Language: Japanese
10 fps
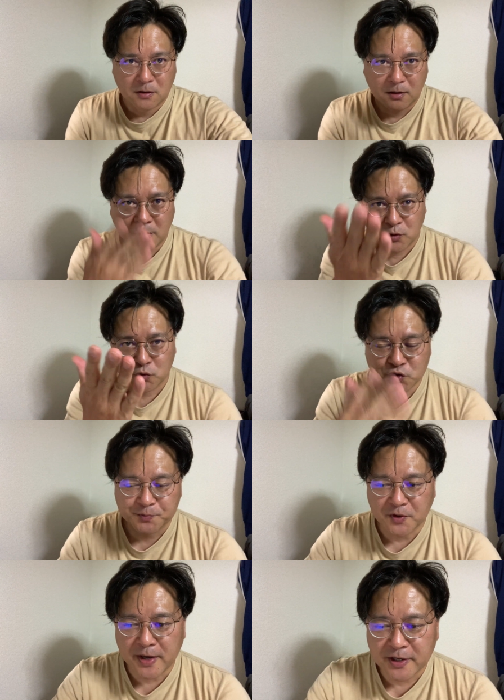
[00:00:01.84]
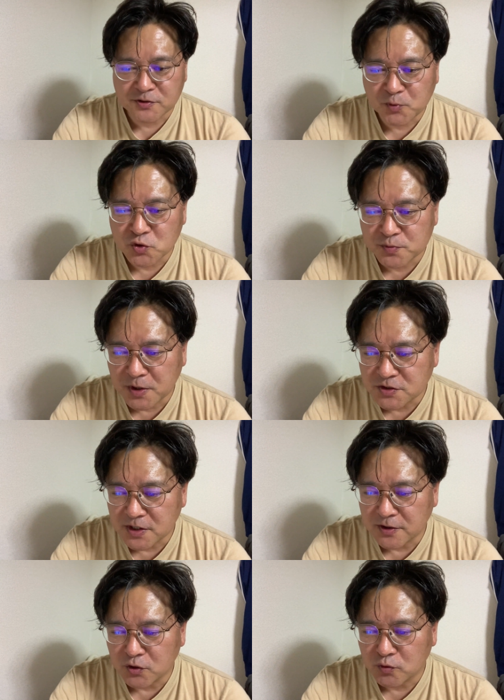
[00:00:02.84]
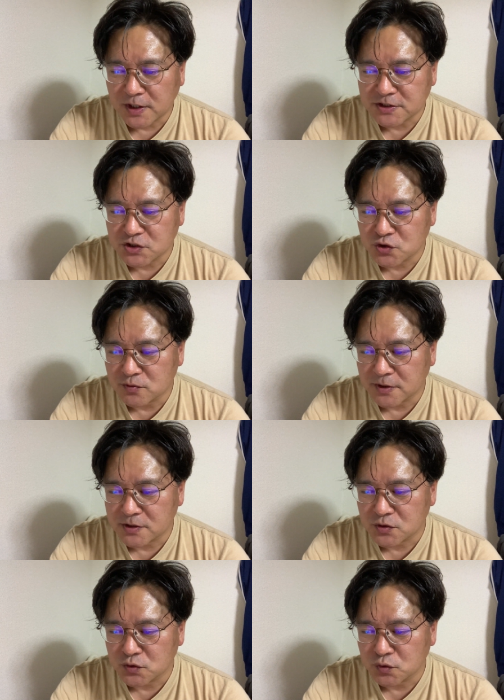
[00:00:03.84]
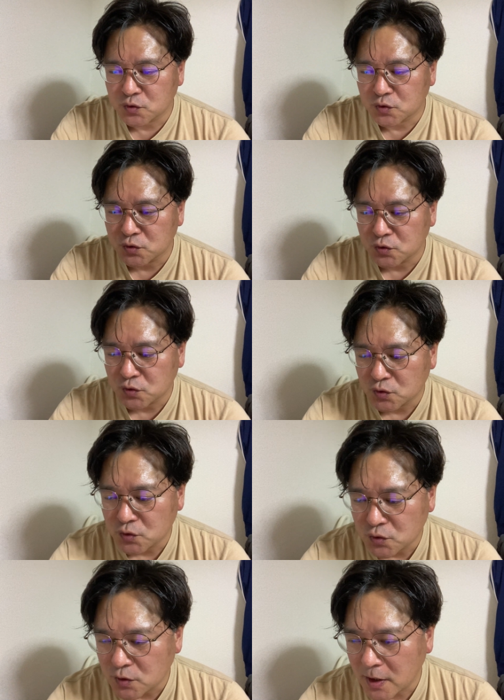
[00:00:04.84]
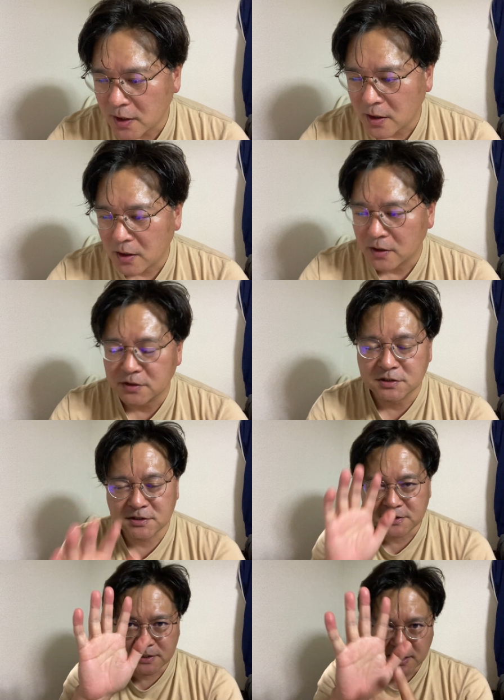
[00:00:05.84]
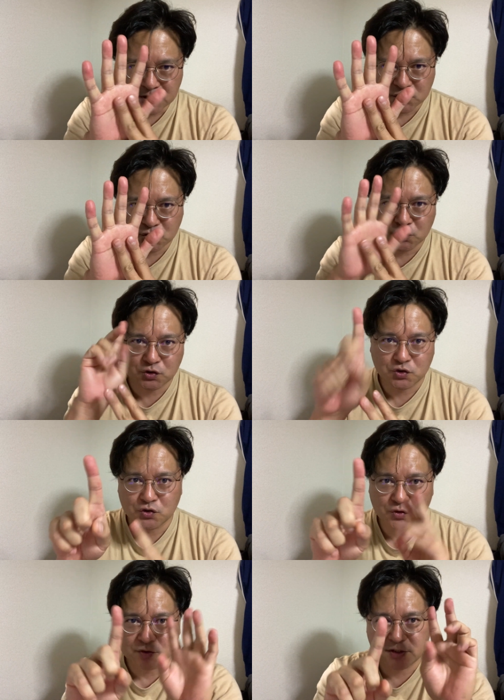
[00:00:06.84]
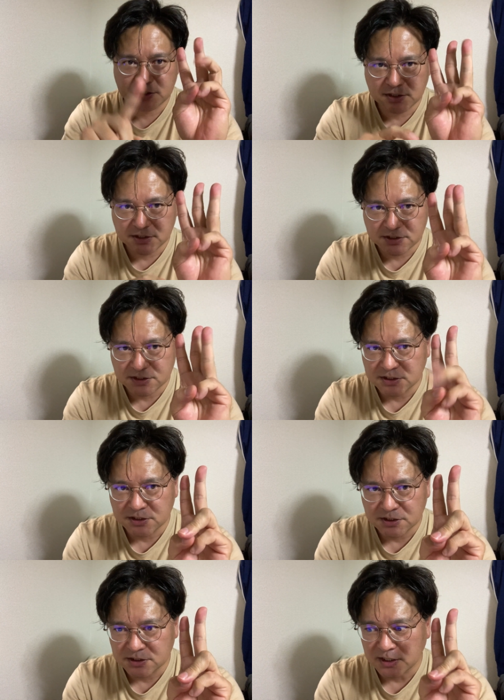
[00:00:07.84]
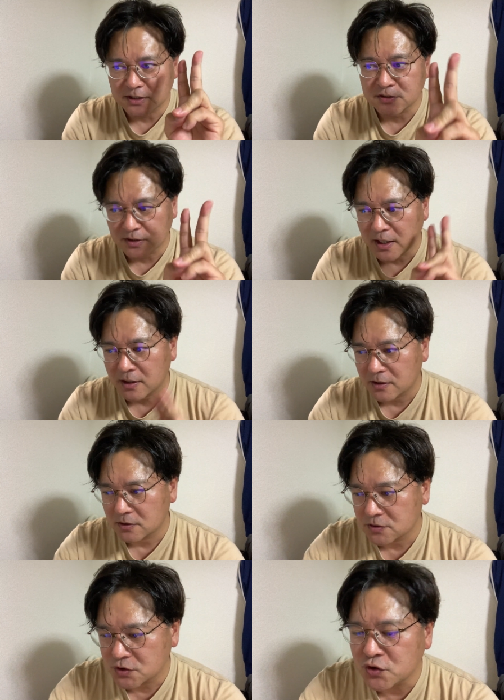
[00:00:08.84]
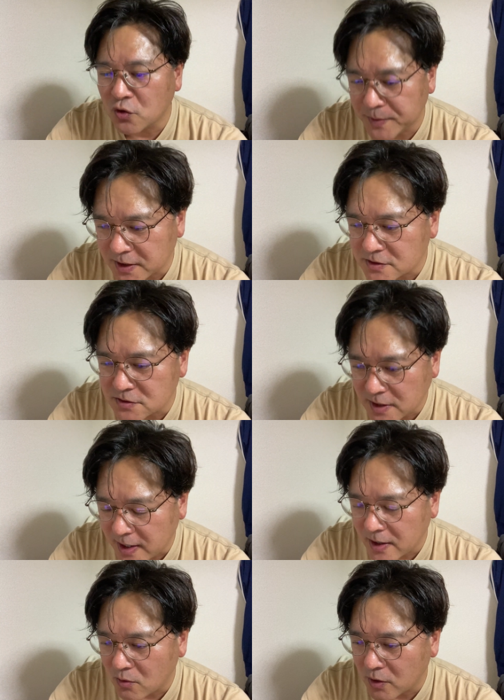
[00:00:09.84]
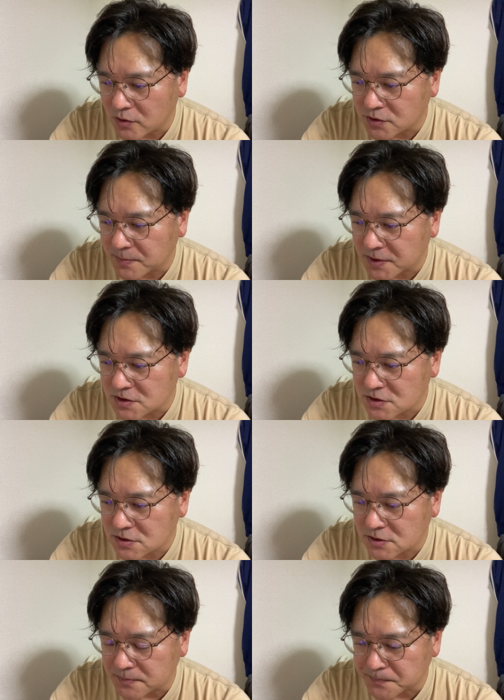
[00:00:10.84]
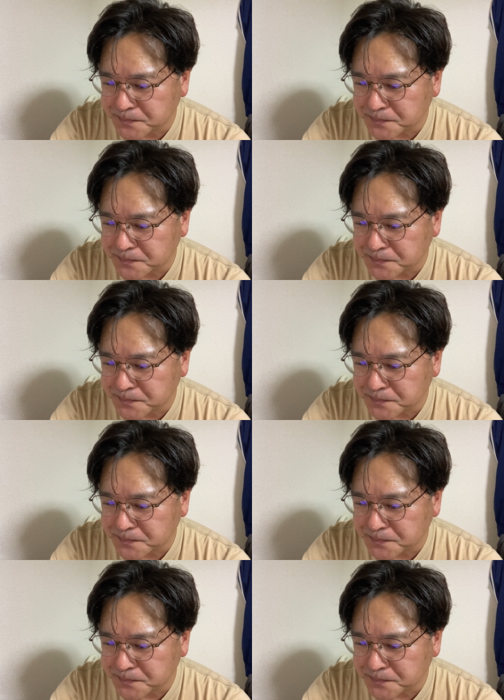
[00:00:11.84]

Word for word: ハロー YouTube、えー、スポーツ部活チャンネルのち順です、えー、7月12日ですね。水曜日ですね。おはようございます。